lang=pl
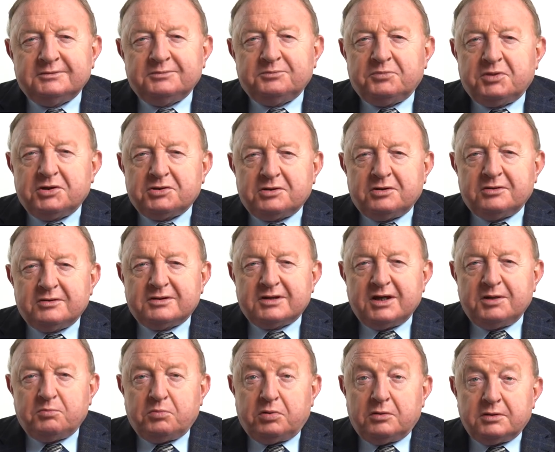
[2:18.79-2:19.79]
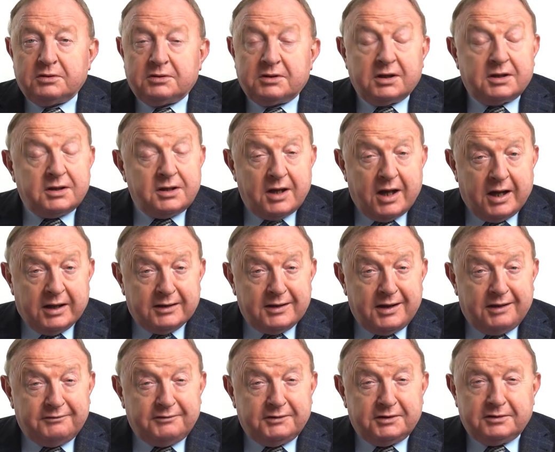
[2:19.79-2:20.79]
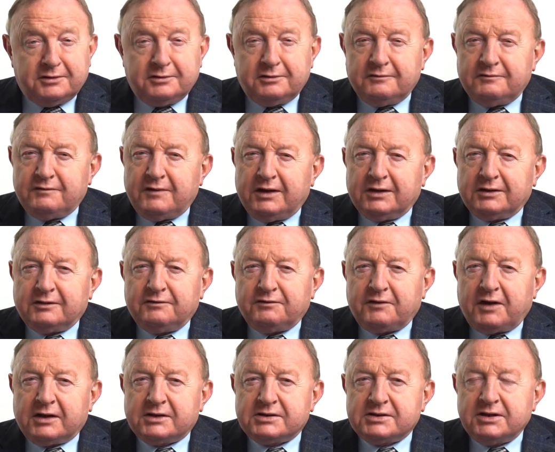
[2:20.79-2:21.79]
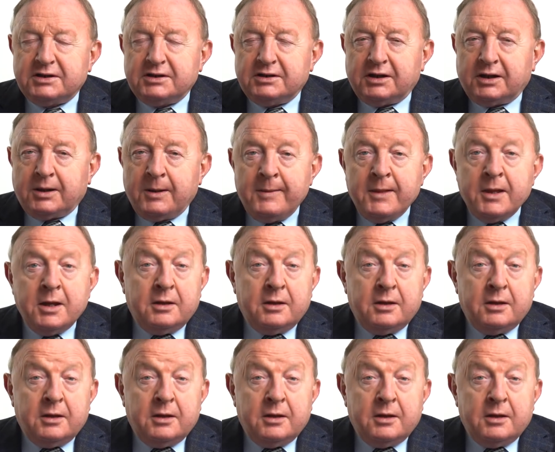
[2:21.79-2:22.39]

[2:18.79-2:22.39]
bieżącej polityki, a nawet do walk frakcyjnych.